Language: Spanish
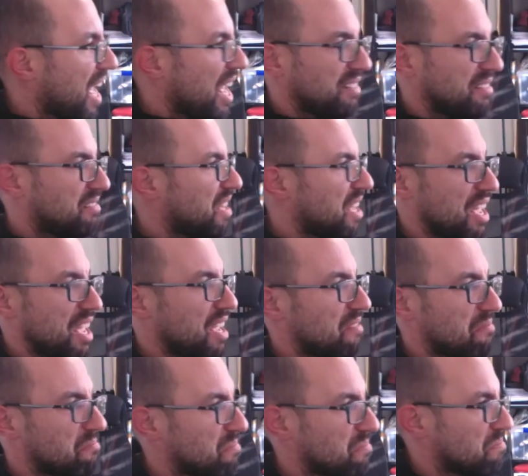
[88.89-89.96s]
gente
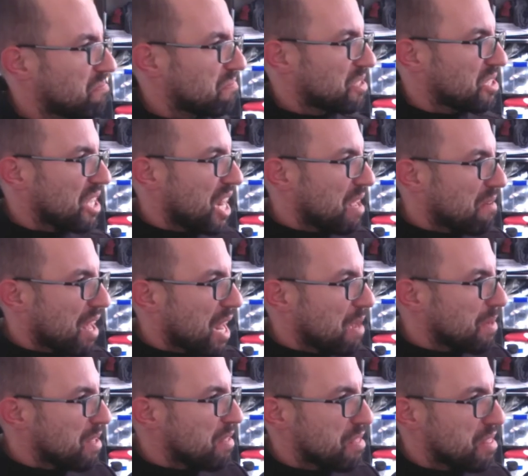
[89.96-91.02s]
se le va la
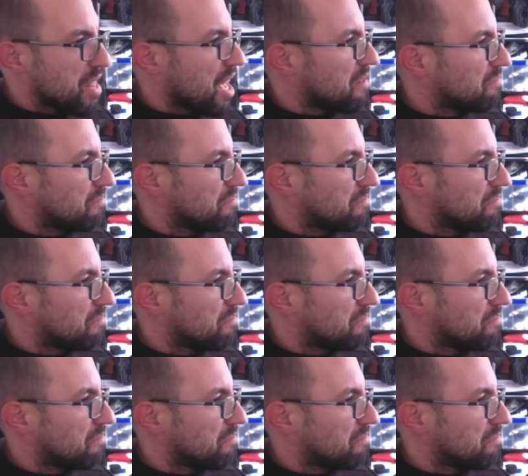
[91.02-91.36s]
pinza.